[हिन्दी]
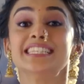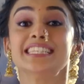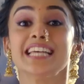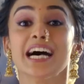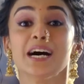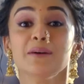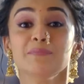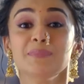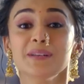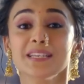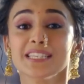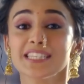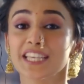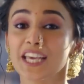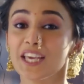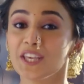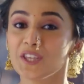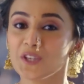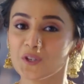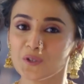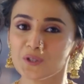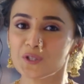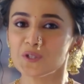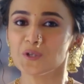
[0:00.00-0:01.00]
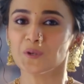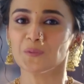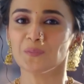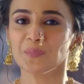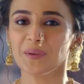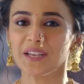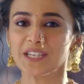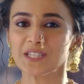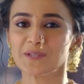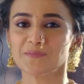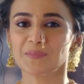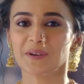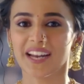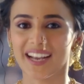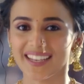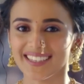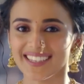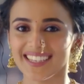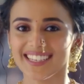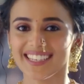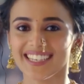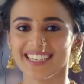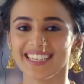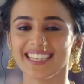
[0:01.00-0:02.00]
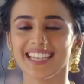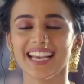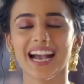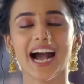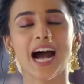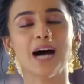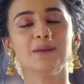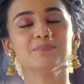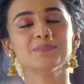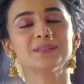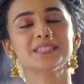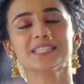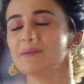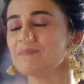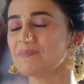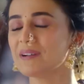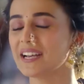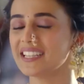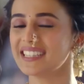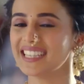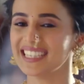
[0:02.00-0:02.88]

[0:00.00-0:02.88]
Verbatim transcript: स्टार प्लस के यूट्यूब पेज पर आने के लिए आप सबका